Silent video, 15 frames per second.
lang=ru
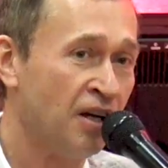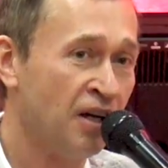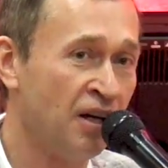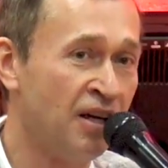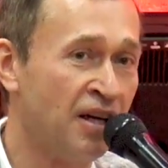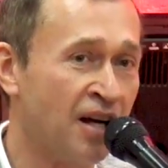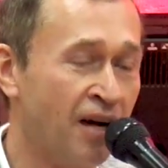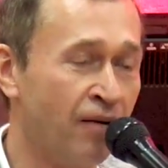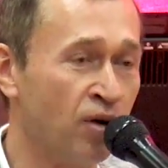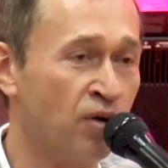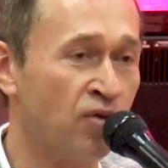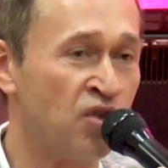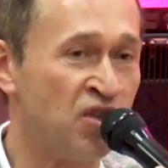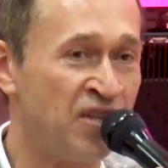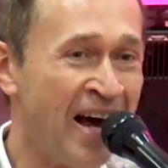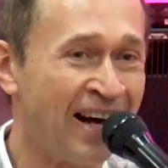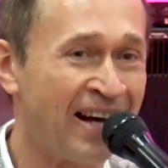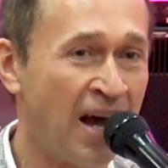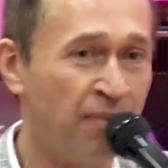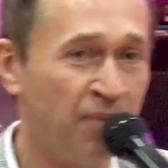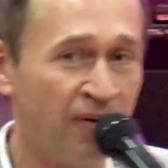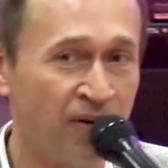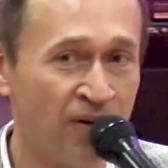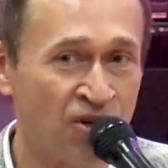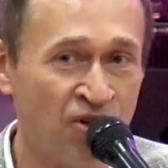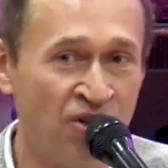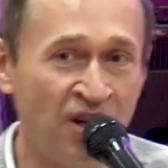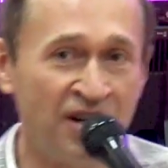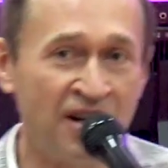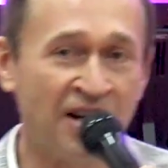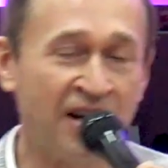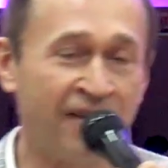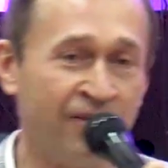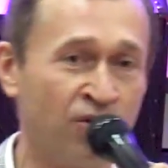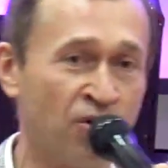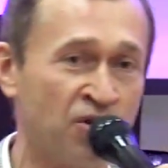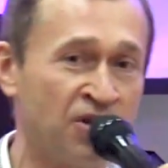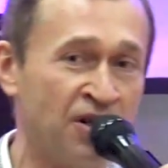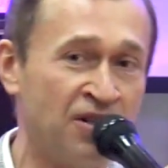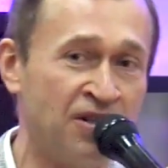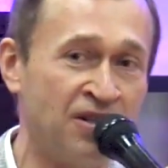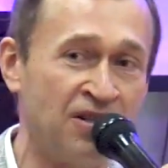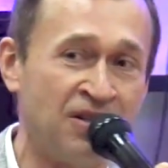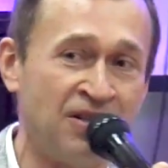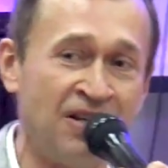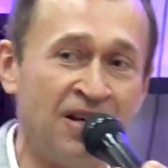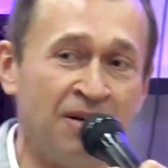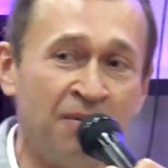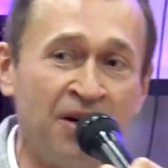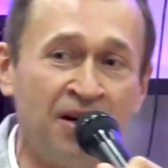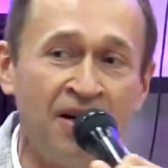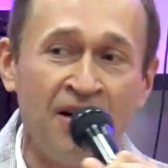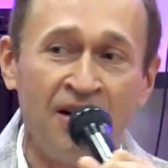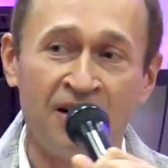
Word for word: И я говорю, всякое повреждение кровеносной системы